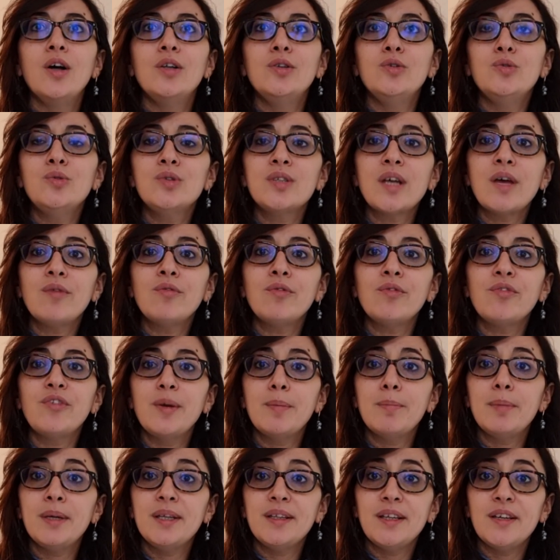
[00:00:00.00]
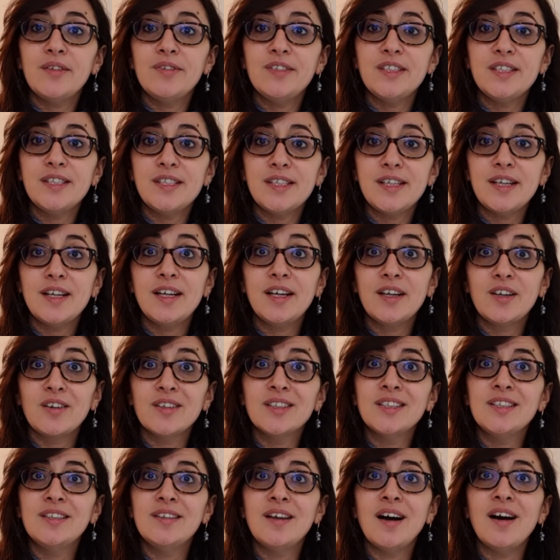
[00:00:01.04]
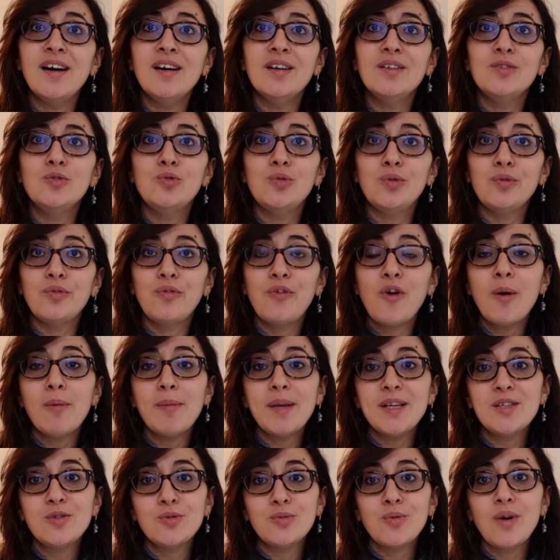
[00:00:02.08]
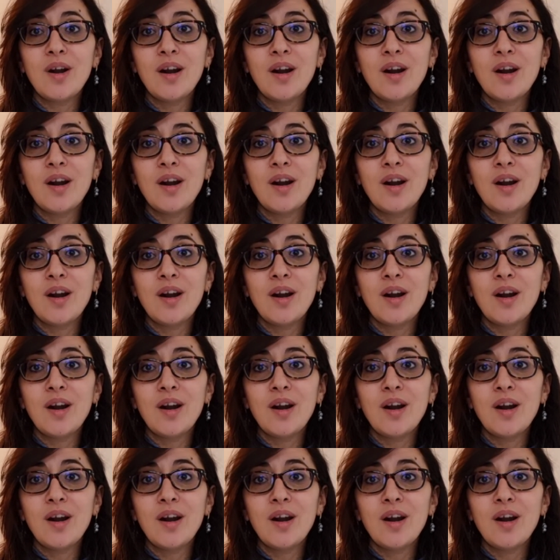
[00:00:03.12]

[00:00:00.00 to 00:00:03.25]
nous avons fait bénéficier les candidats d'une formation à